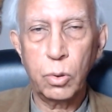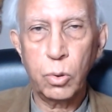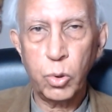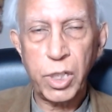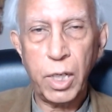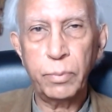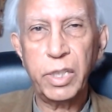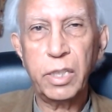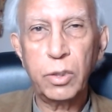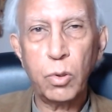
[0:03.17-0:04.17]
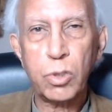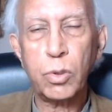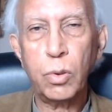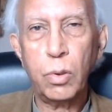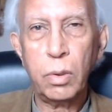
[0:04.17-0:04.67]
खुश आमदीद
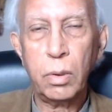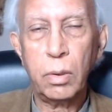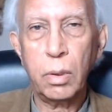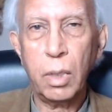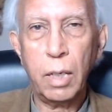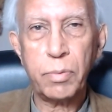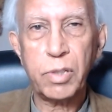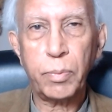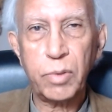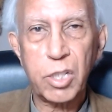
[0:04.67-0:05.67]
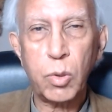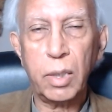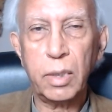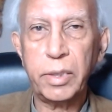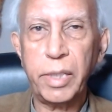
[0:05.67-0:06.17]
दोस्तों आप सबका
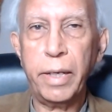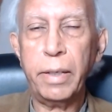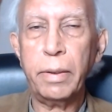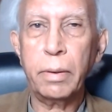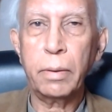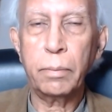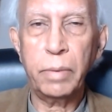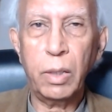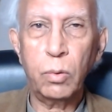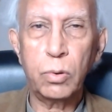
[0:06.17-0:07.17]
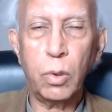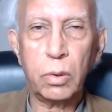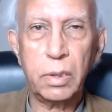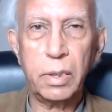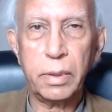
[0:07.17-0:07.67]
स्वागत है मैं हूं
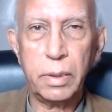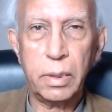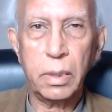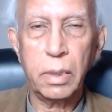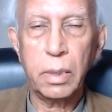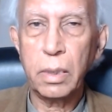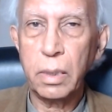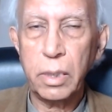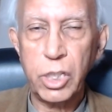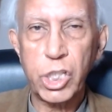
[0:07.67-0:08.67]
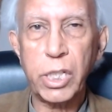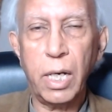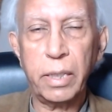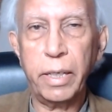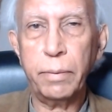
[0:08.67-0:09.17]
डॉक्टर
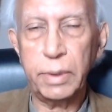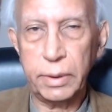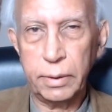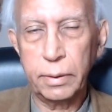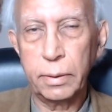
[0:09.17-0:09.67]
इश्तियाक अहमद